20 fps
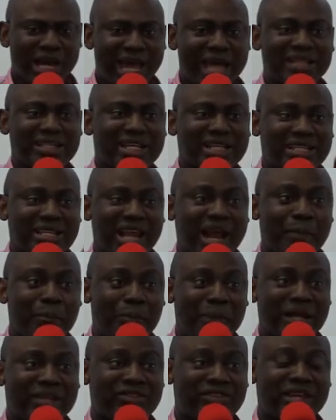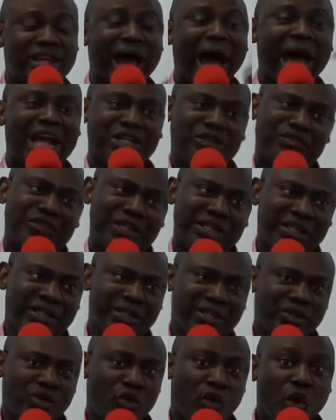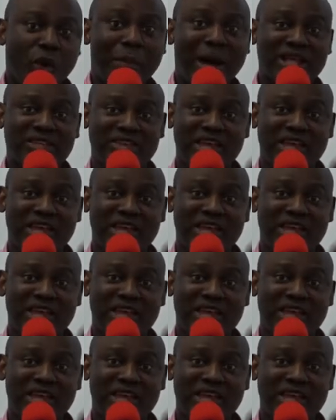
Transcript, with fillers: est-ce que cela peut-il arriver Comment